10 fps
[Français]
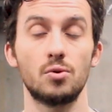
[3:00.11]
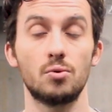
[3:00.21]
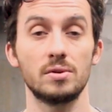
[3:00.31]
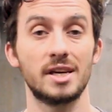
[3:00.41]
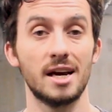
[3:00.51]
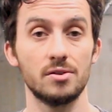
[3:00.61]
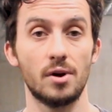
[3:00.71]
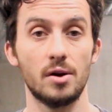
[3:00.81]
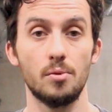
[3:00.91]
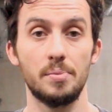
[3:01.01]
Donc on
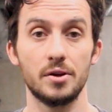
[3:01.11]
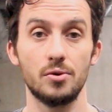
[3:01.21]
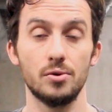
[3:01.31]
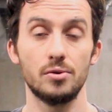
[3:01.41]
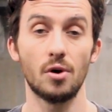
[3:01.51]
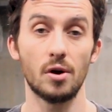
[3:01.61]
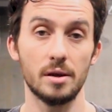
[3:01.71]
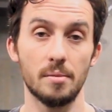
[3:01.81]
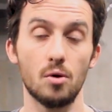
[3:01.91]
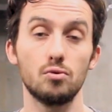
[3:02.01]
gardera le PQ dans les mains